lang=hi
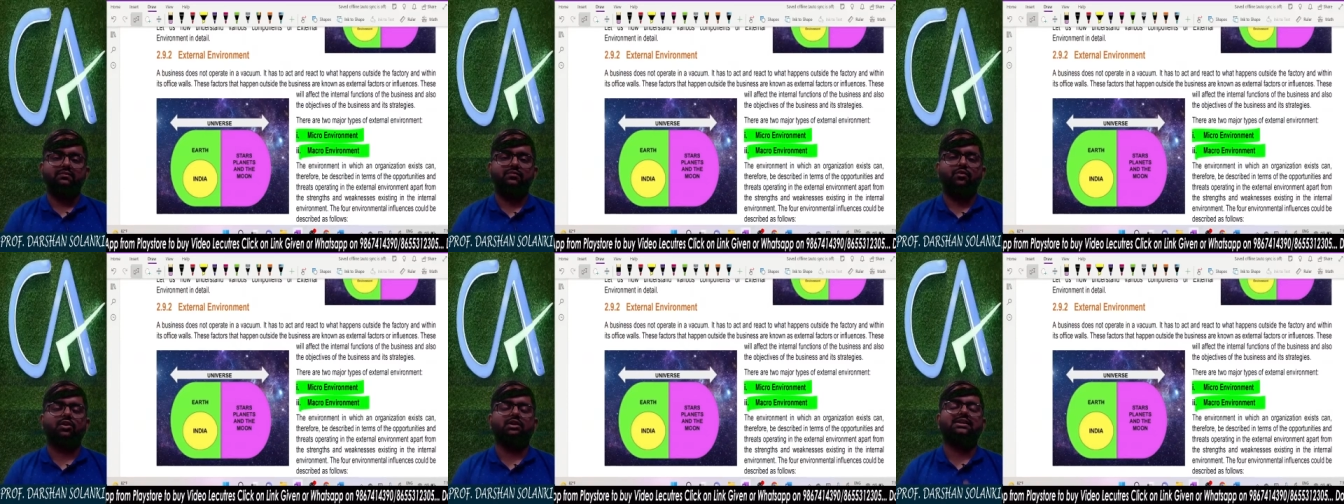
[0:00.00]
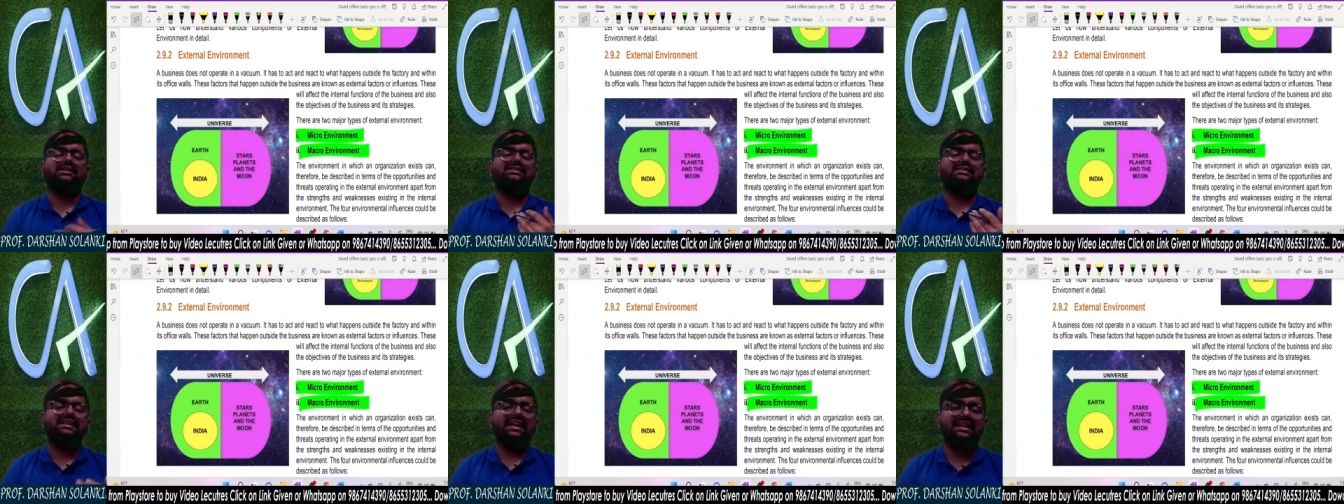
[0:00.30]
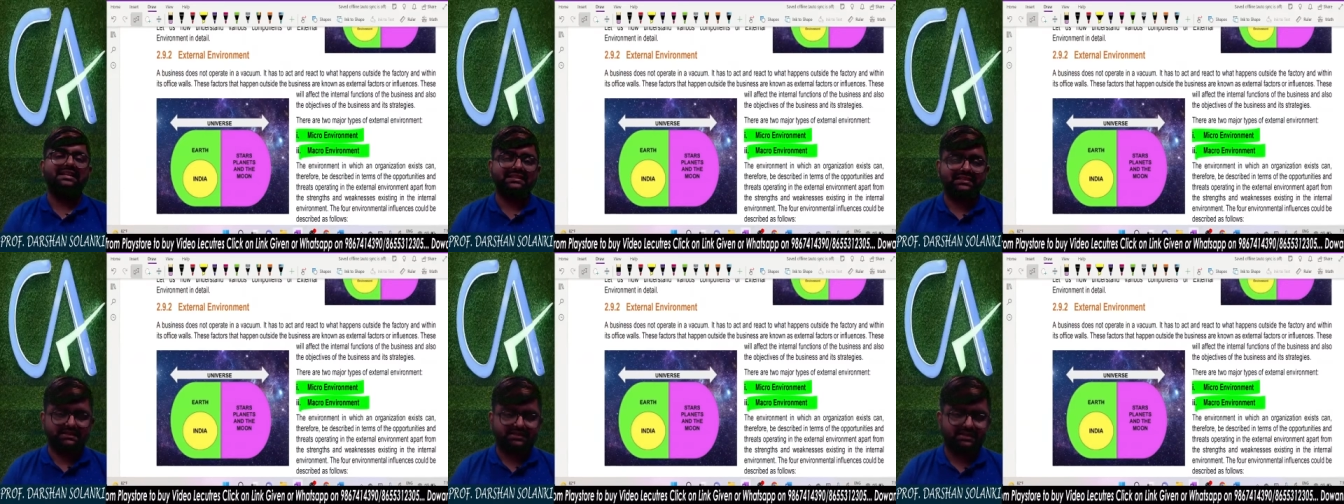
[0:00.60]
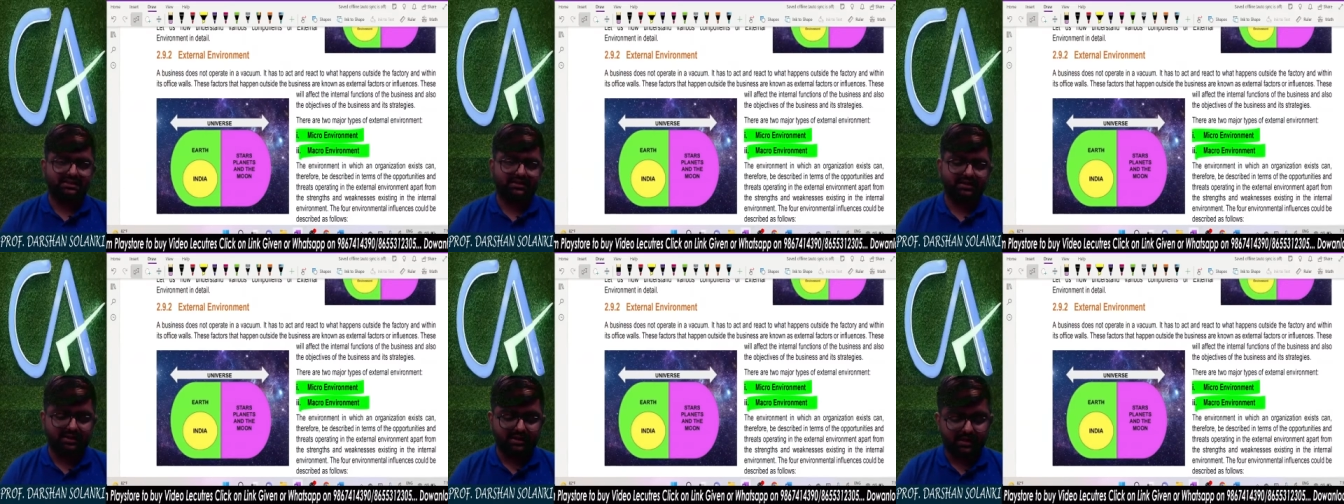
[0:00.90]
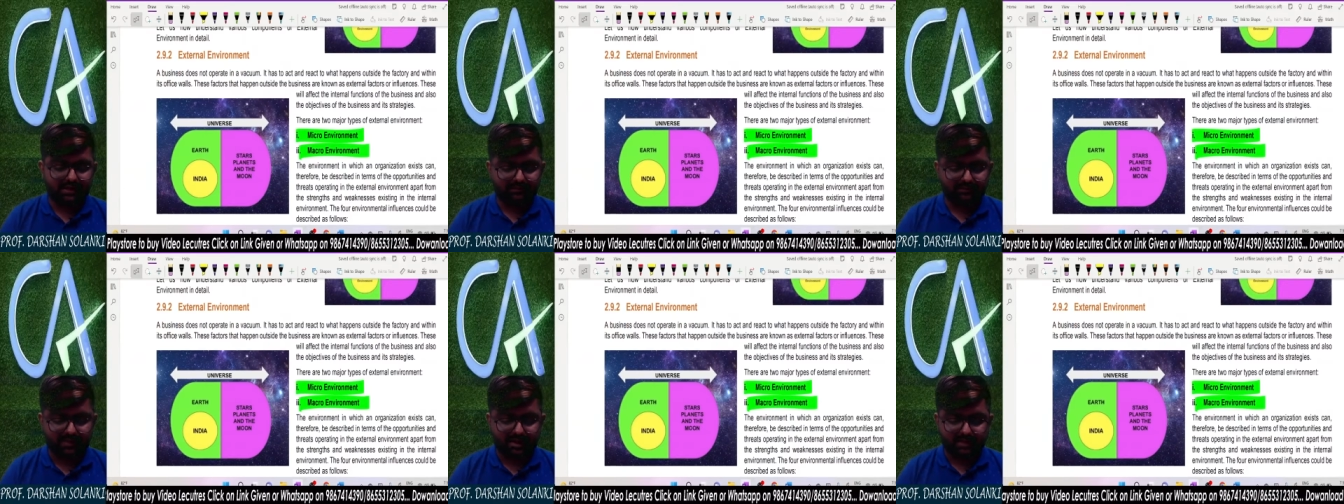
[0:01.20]
व्हाट इज एक्सटर्नल
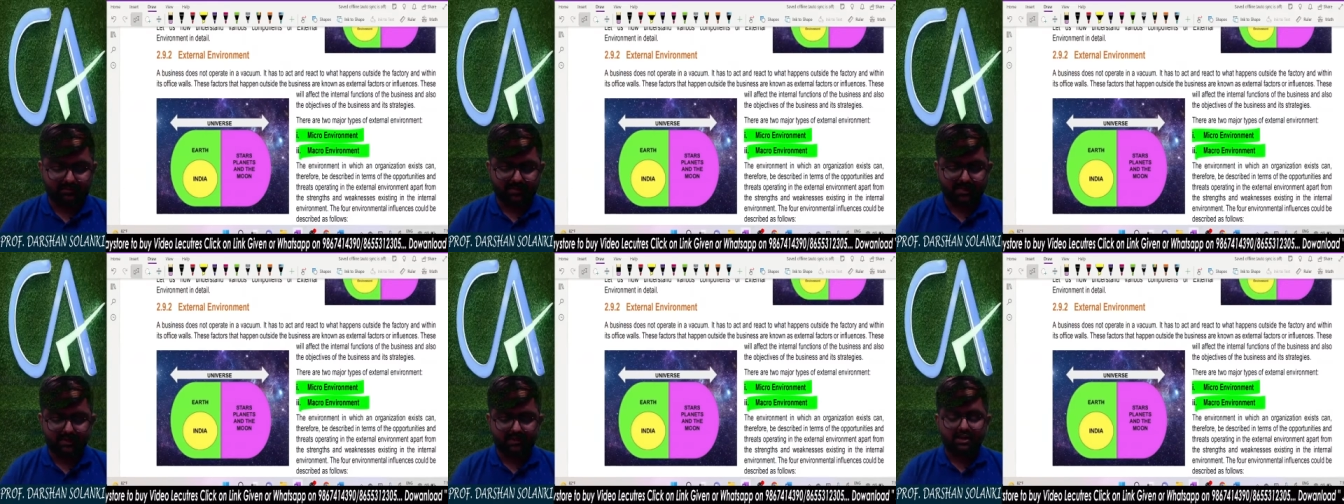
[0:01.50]
एनवायरनमेंट